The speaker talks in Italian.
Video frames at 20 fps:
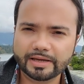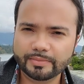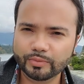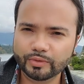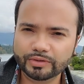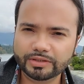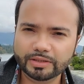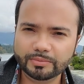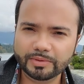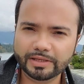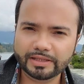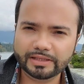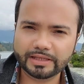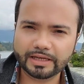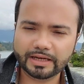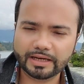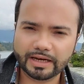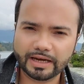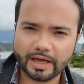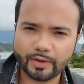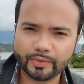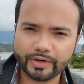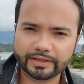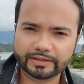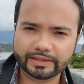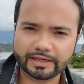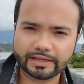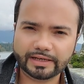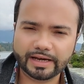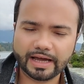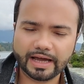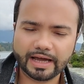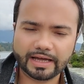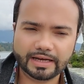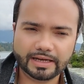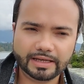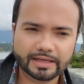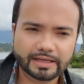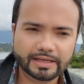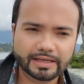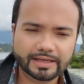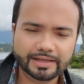multimedia, la laurea triennale.